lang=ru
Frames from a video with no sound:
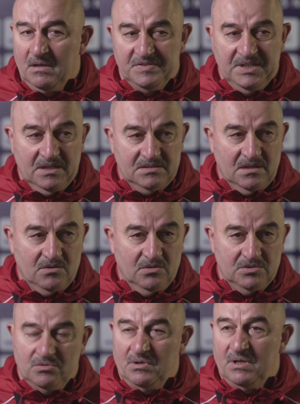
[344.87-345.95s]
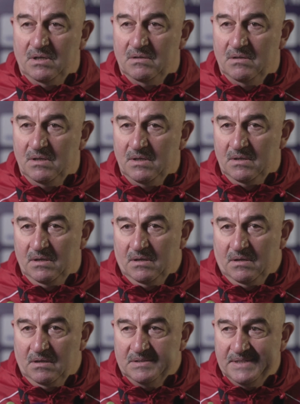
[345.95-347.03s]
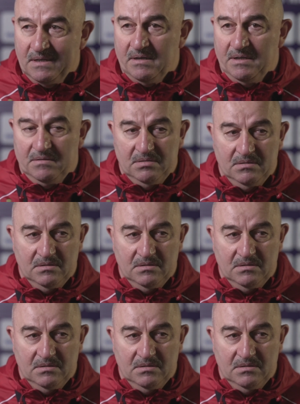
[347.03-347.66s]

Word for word: всех сторон, что ли, э, закрыть.